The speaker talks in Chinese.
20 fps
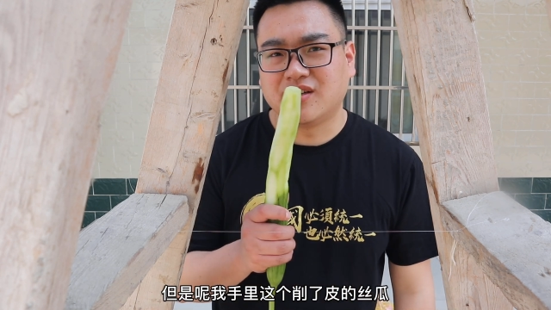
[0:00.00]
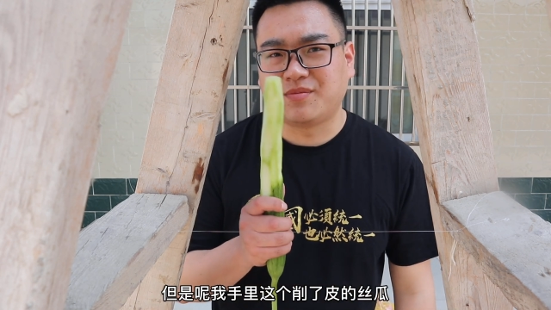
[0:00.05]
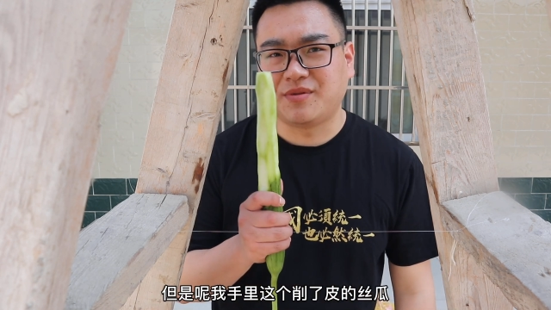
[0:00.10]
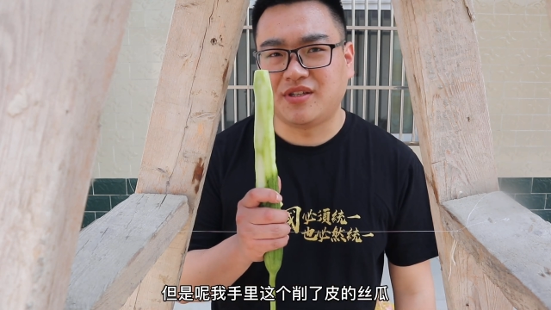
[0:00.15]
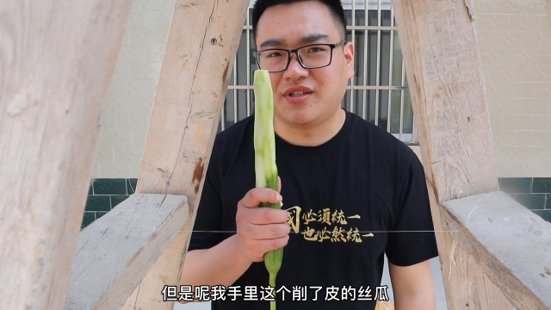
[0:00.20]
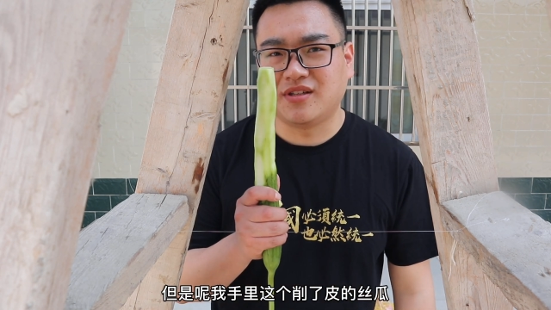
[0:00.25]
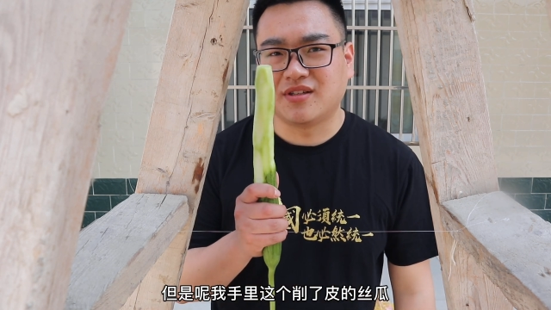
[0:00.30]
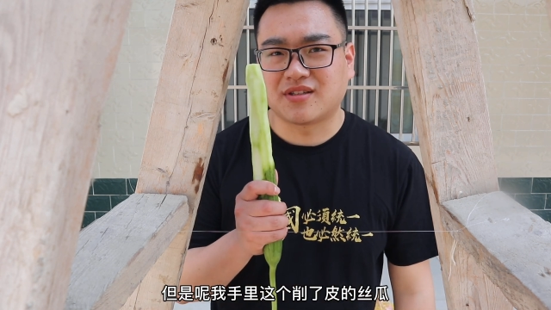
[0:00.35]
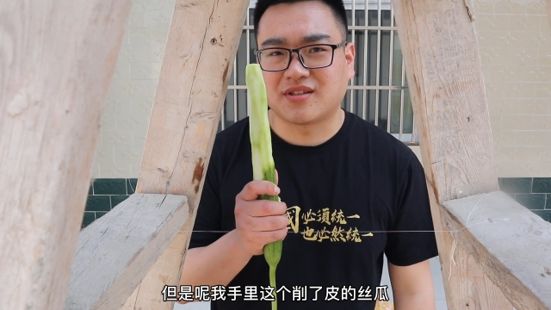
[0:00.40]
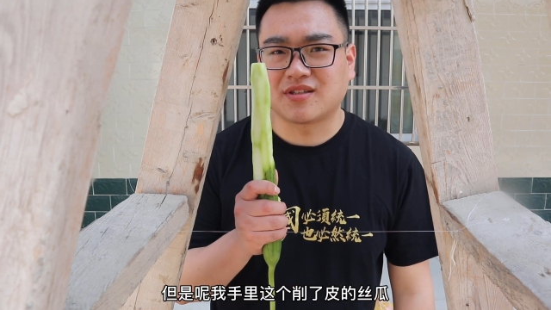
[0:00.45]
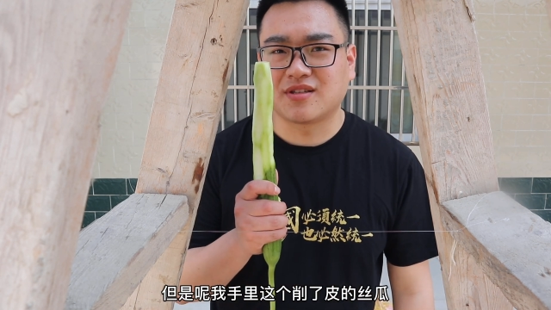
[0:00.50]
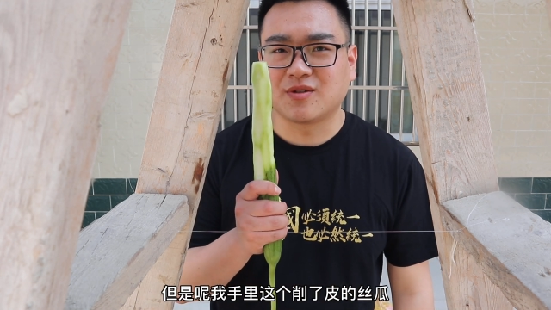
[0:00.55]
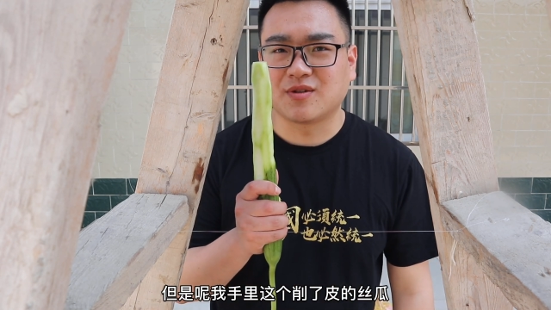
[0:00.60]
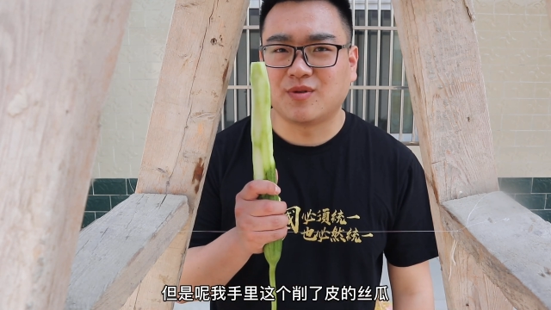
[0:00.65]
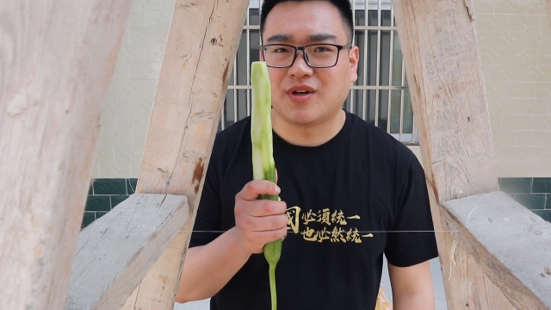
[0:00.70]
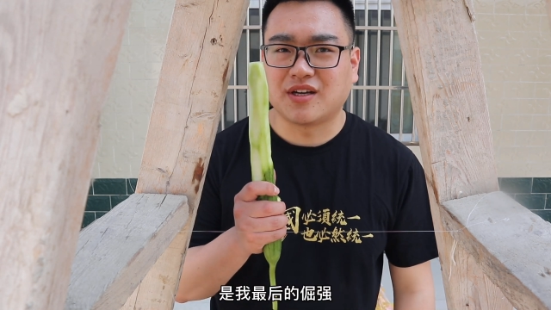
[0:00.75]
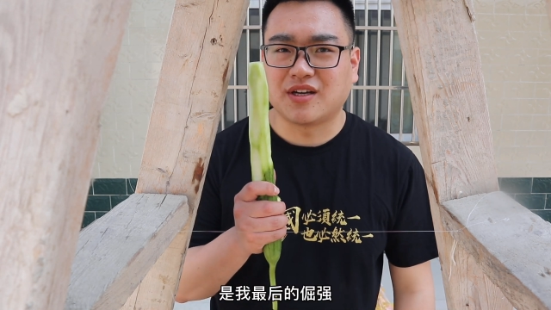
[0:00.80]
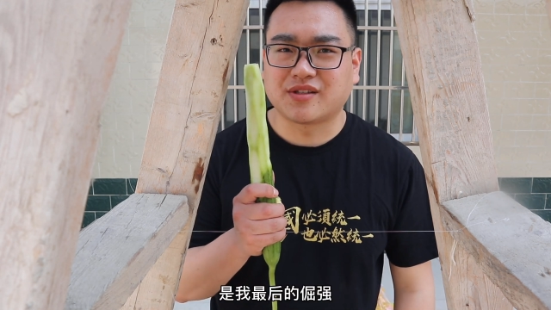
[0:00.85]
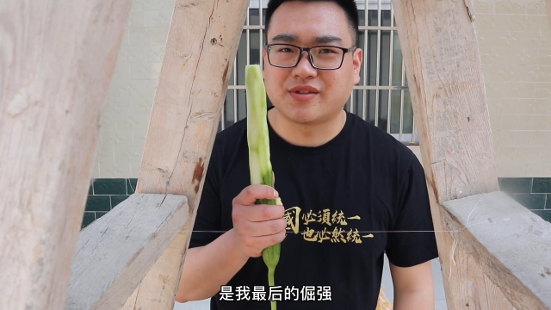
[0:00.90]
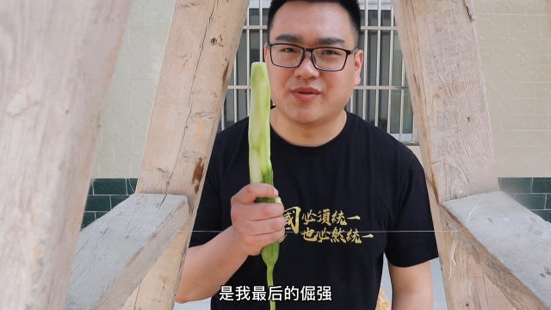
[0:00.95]
皮的丝
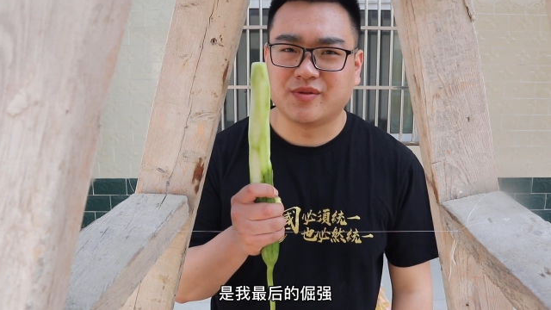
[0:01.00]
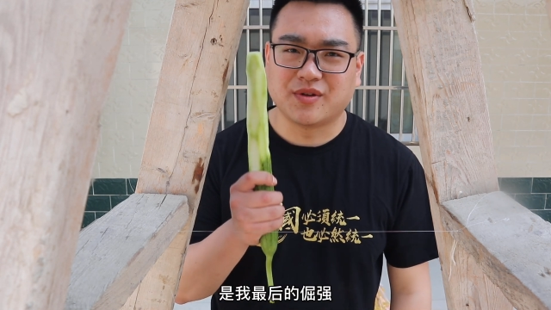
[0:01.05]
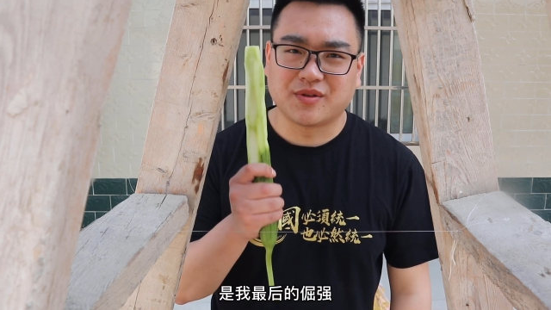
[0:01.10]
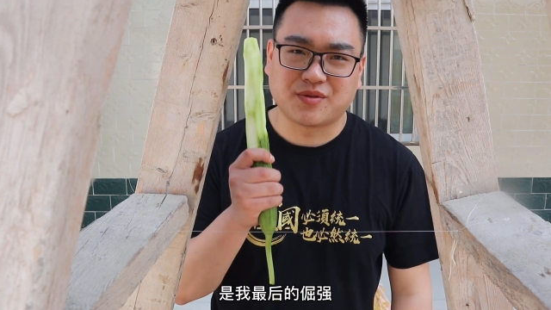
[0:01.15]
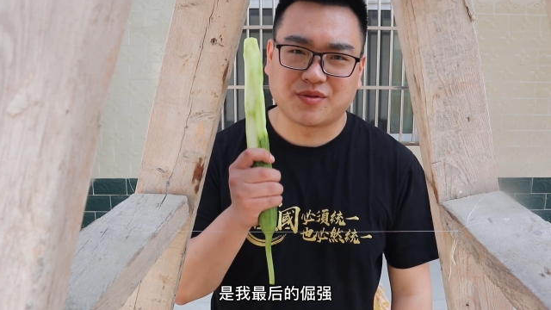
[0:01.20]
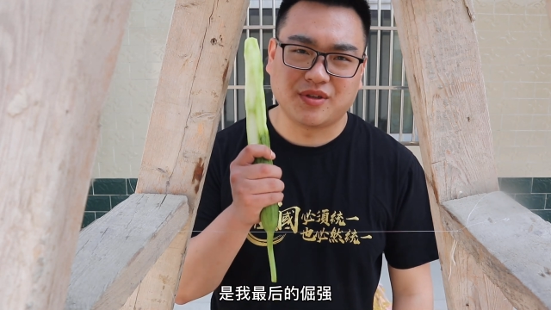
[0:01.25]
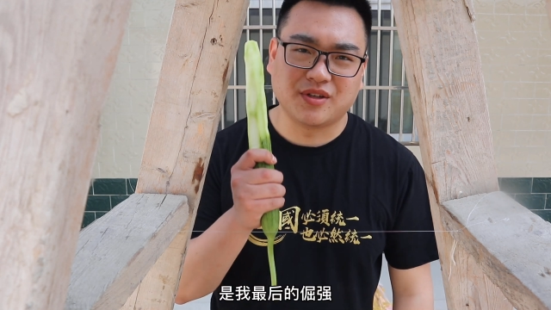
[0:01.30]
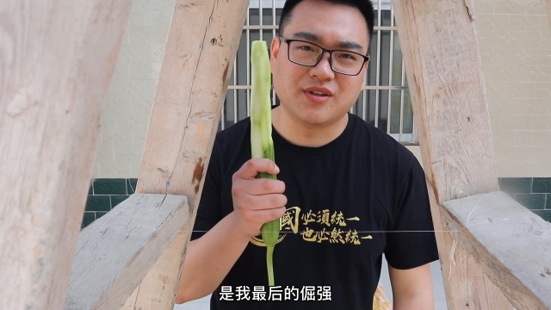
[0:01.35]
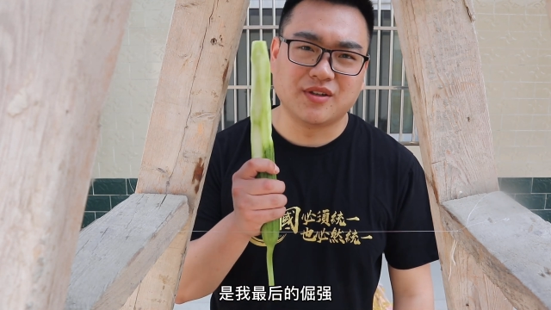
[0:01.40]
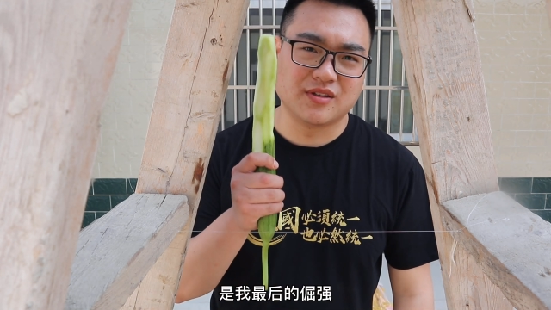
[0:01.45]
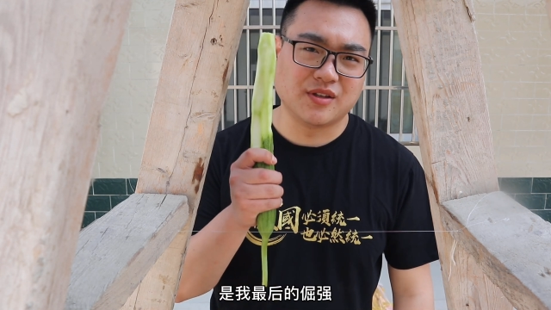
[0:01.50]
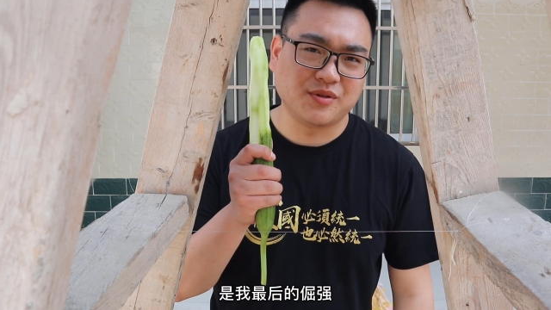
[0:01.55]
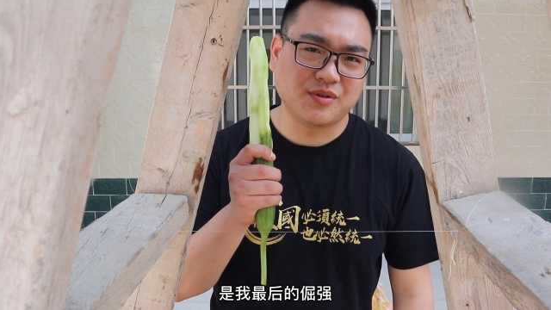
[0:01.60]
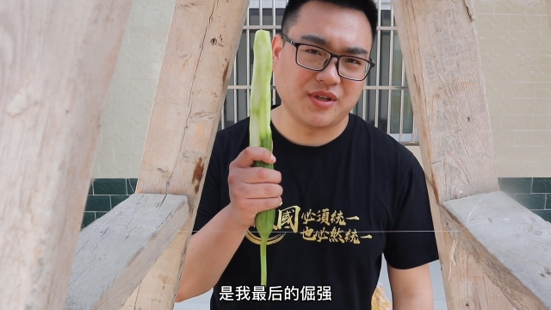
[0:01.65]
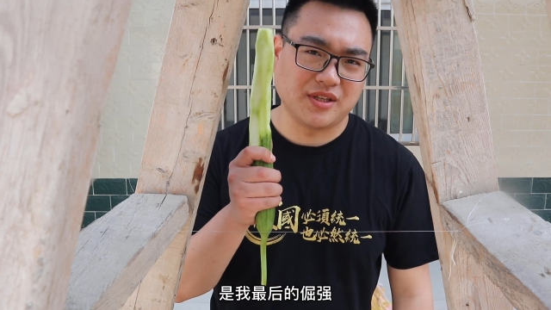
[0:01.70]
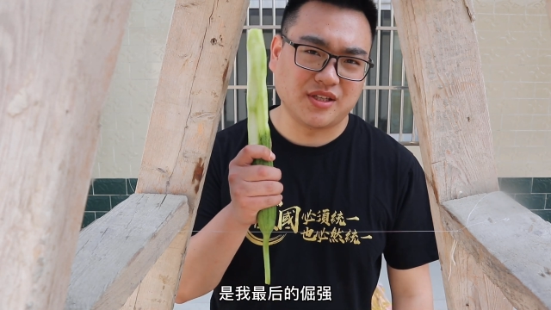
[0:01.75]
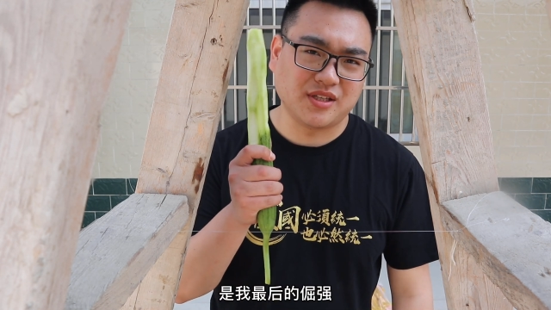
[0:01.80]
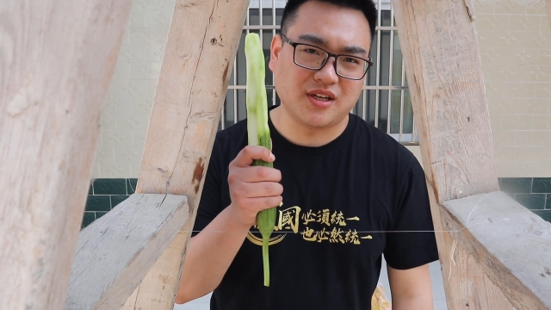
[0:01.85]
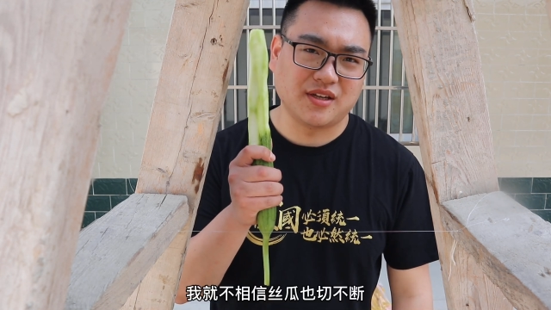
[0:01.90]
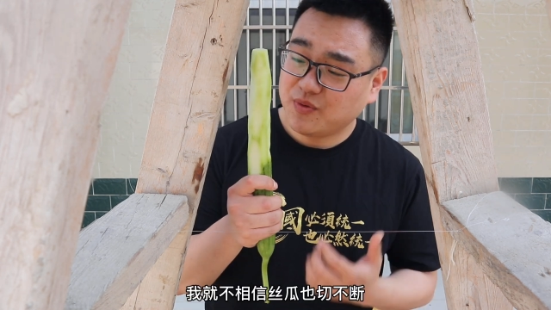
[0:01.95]
瓜是我最后的
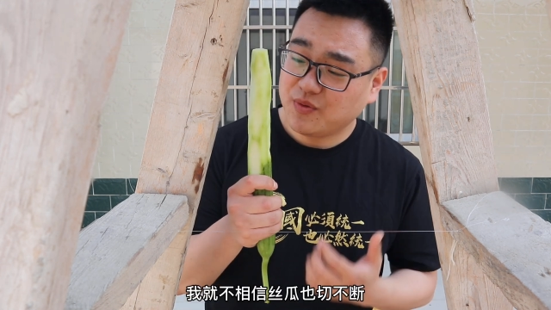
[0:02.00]
倔强，